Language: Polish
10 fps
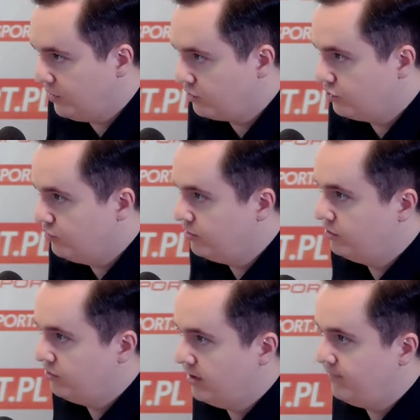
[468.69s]
osób,
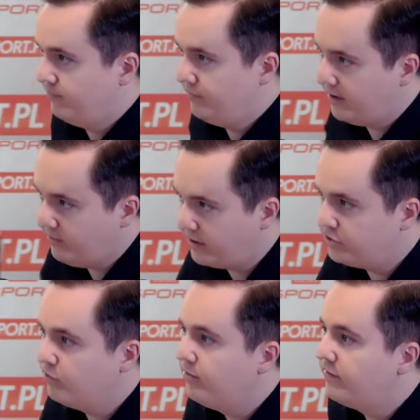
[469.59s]
które
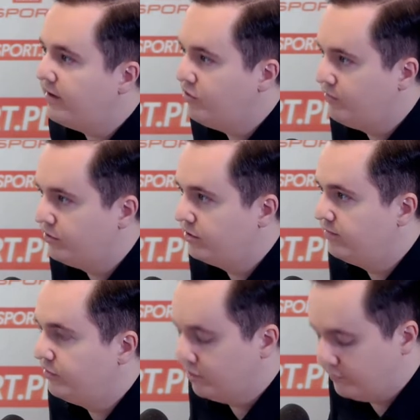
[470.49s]
najbardziej oberwały po
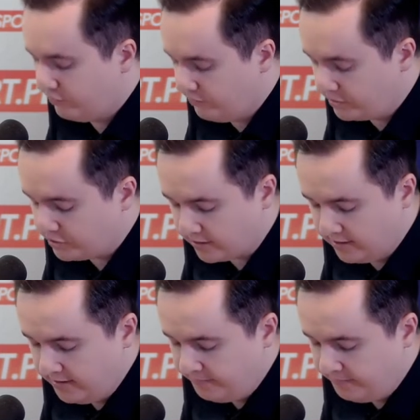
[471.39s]
tych, po tych tych dwóch meczach.